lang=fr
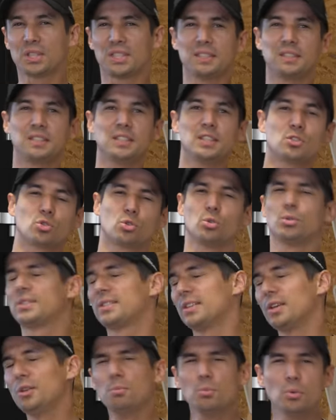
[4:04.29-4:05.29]
qui disent que
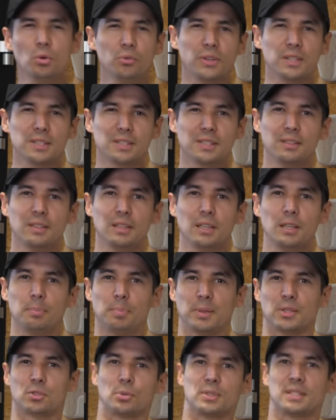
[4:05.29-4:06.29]
c'est une mauvaise idée
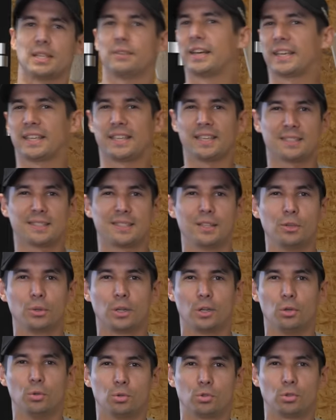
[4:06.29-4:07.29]
parce que ça va casser le
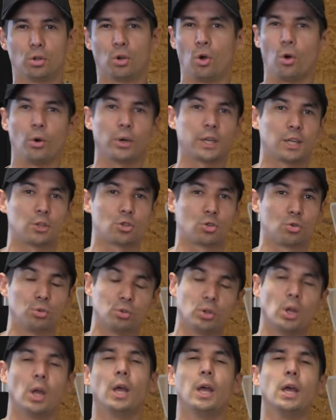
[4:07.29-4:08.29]
clignotant en cas de chute,